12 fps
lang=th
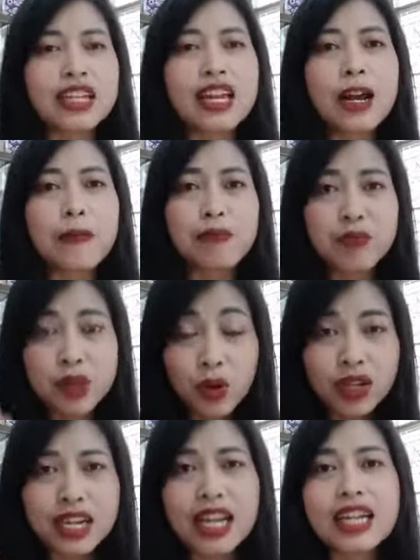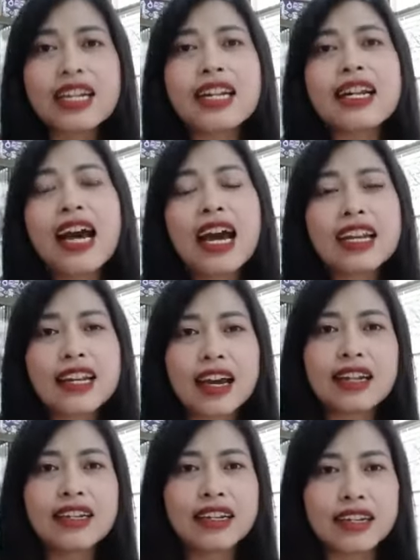ยโดดเด่นในด้านนั้น
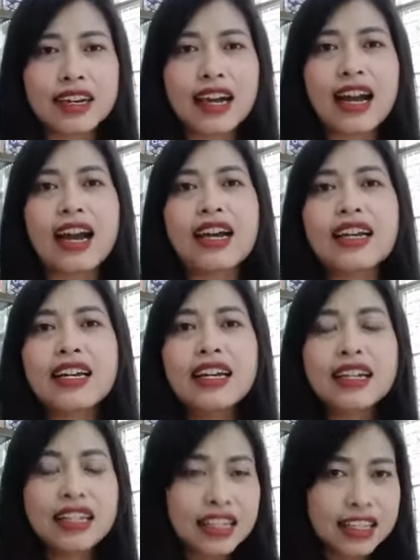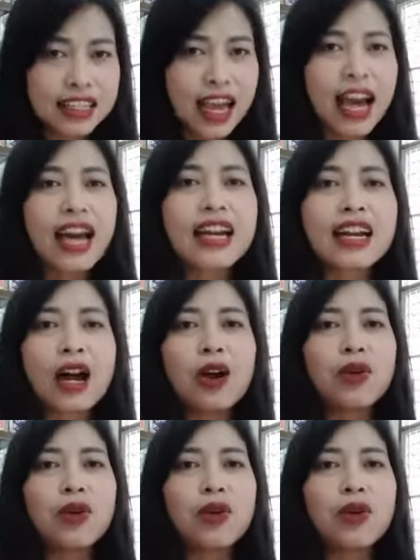นะคะถ้าเรา